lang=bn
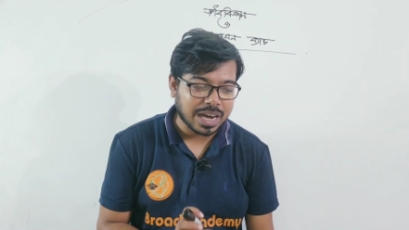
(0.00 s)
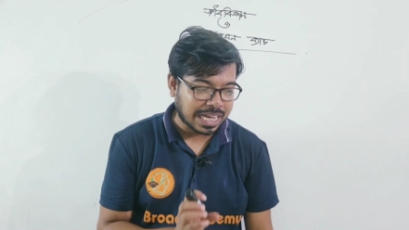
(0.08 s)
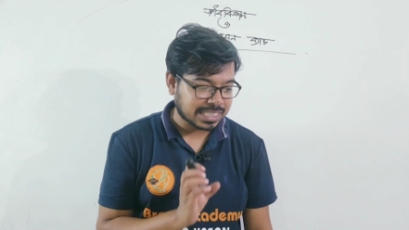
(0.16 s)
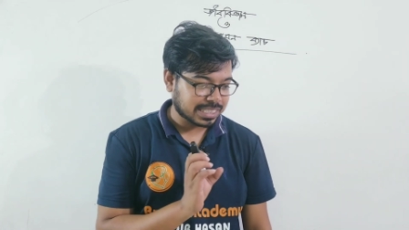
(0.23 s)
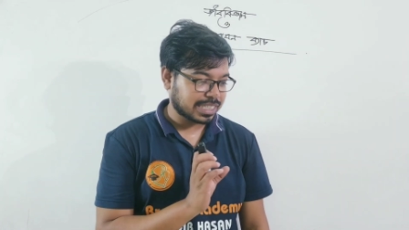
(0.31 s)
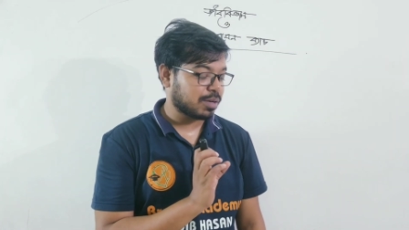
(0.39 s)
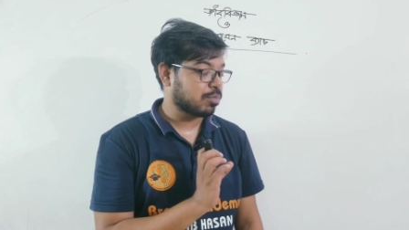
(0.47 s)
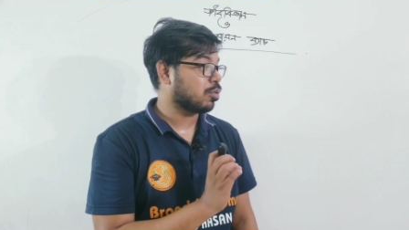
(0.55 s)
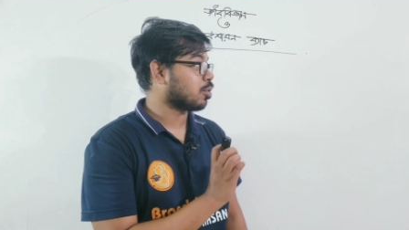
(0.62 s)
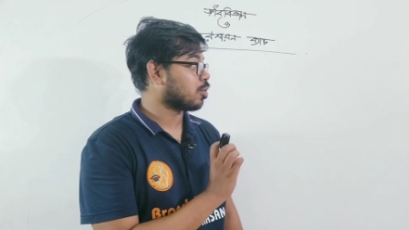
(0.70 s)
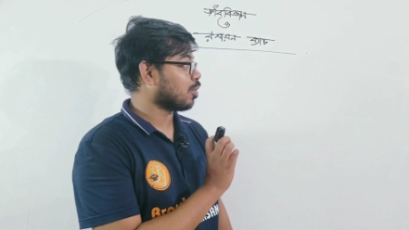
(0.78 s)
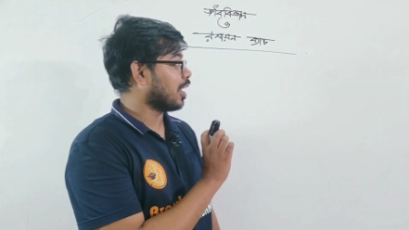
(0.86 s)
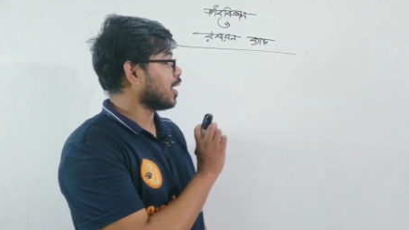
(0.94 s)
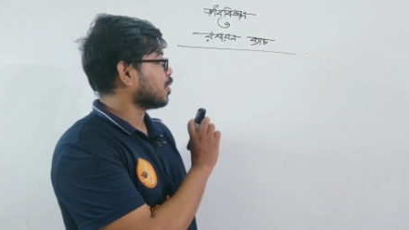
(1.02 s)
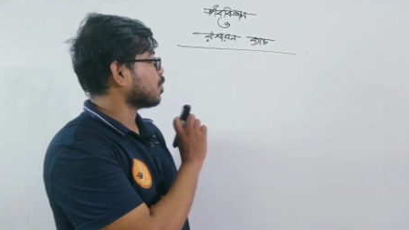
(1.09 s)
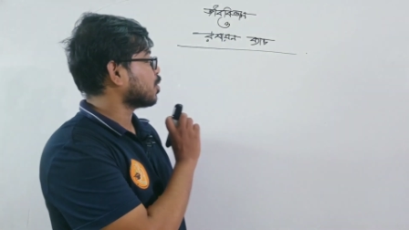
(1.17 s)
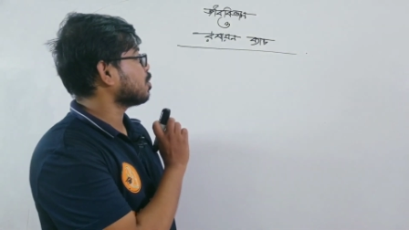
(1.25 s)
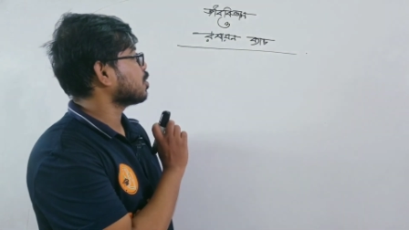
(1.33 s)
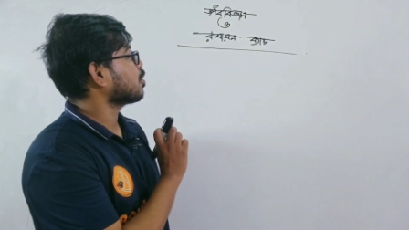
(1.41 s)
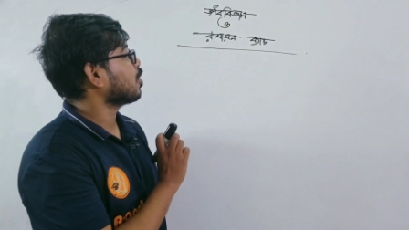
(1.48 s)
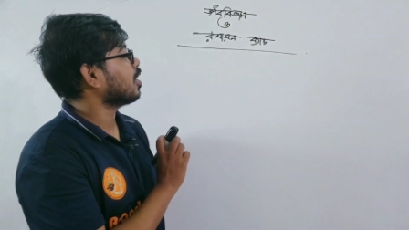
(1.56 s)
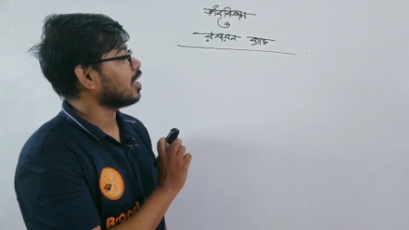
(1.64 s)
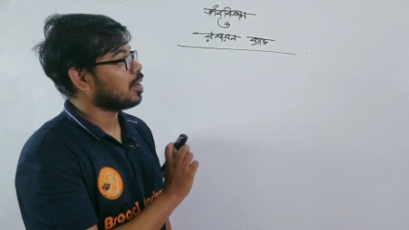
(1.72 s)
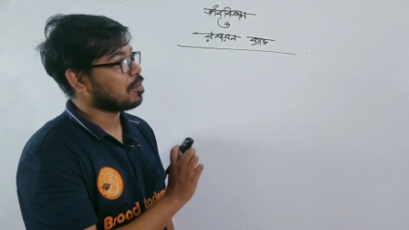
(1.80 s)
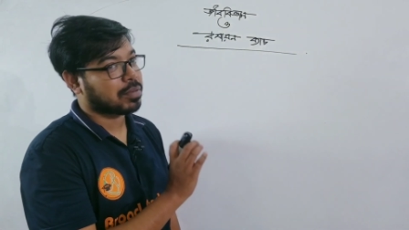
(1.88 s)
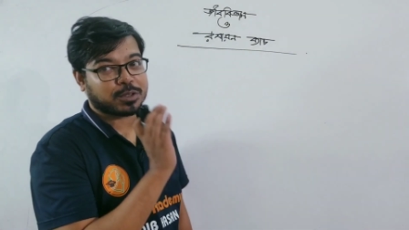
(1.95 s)
আজকে মূলত এই দুটি বিষয়
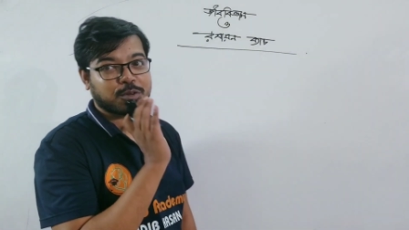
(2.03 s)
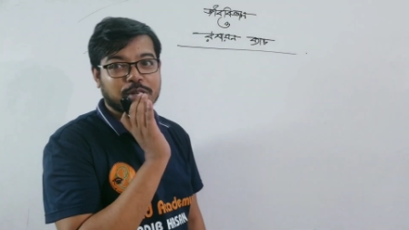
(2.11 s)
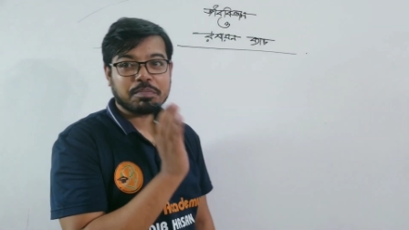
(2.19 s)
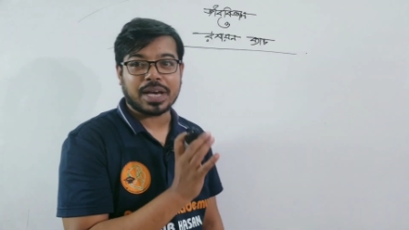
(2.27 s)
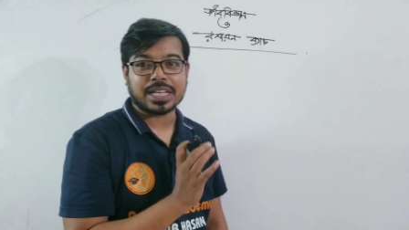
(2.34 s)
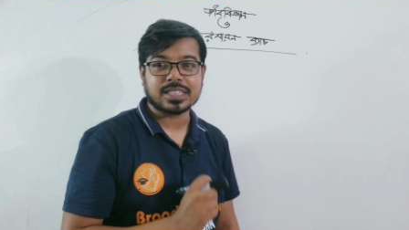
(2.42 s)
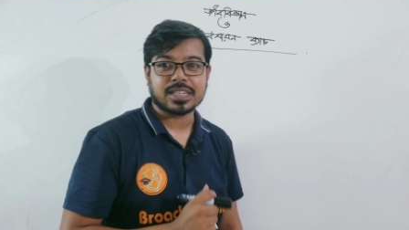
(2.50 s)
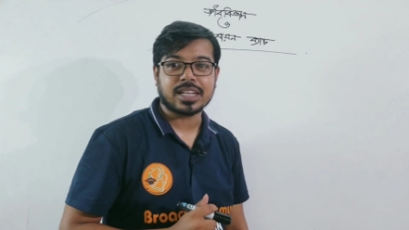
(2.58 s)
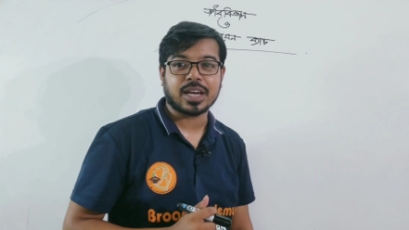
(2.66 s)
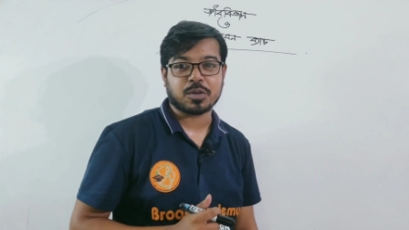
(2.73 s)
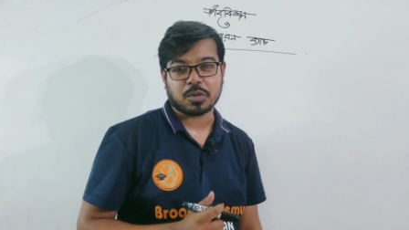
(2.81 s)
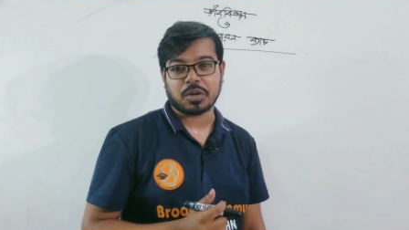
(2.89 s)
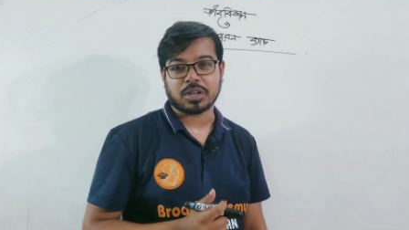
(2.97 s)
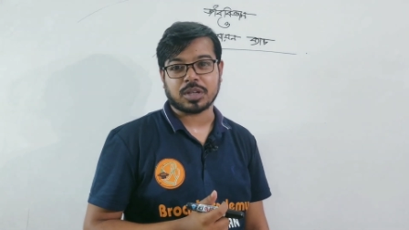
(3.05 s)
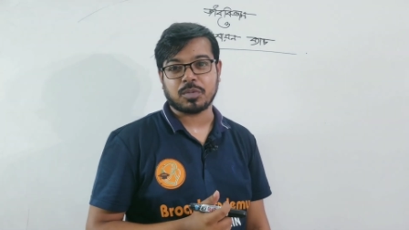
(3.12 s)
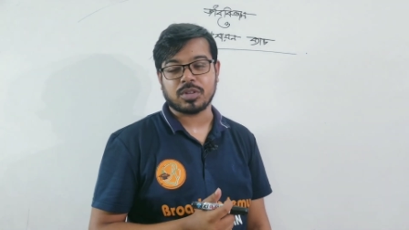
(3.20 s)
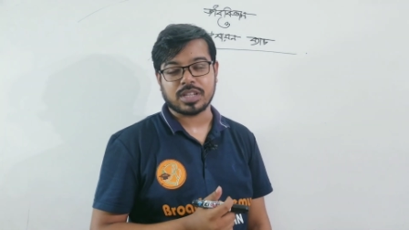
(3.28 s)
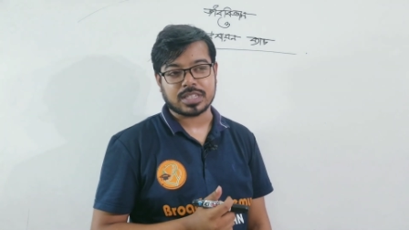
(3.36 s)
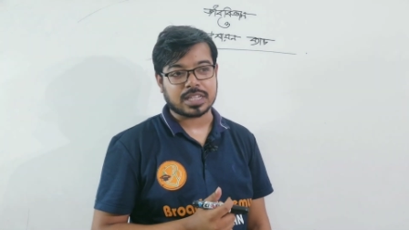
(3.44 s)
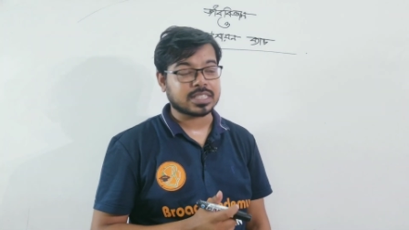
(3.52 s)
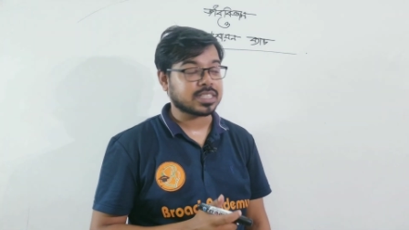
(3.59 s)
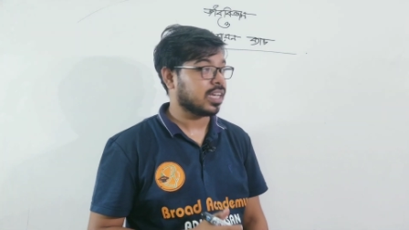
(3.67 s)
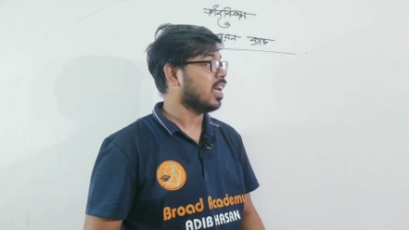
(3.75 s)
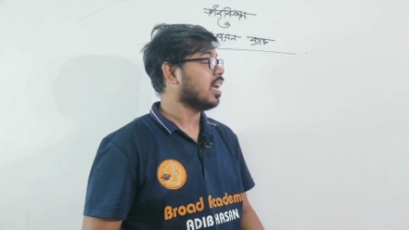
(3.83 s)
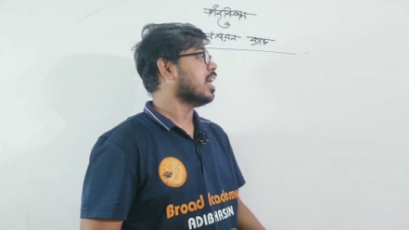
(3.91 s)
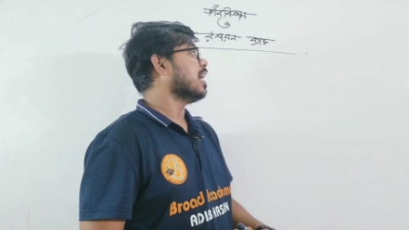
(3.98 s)
নিয়ে বা দুটি ব্যাচ নিয়ে একটু কথা বলতে চাচ্ছি
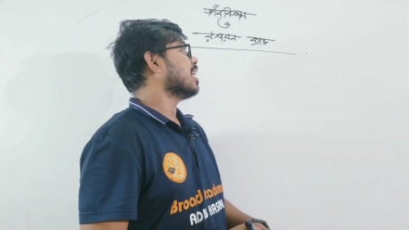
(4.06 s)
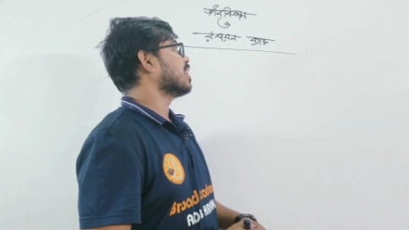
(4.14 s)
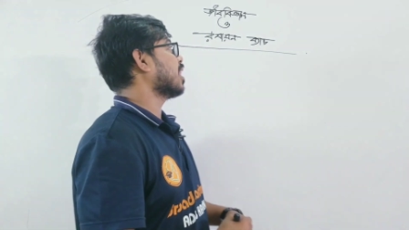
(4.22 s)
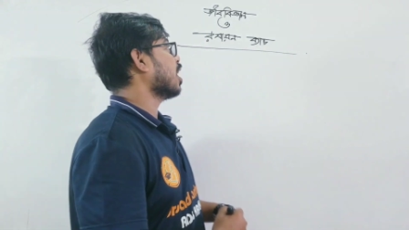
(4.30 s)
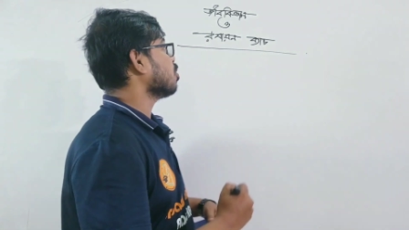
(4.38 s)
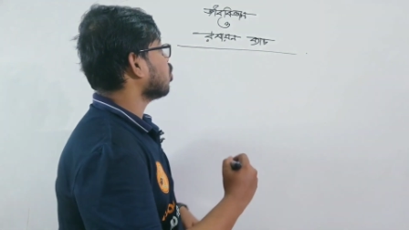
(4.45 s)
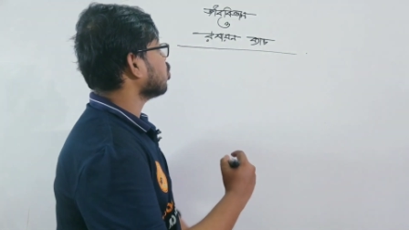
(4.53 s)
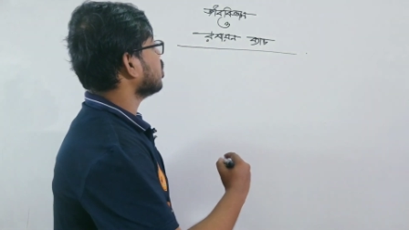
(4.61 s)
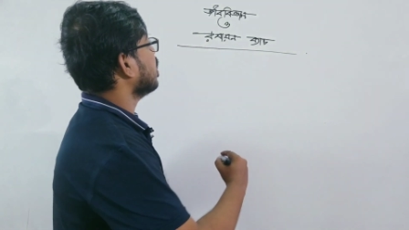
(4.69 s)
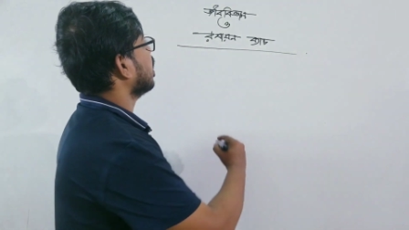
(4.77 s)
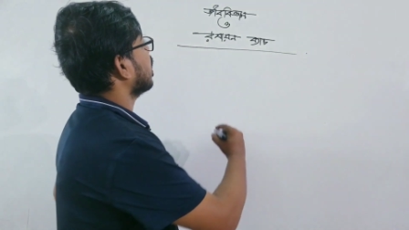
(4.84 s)
তার মধ্যে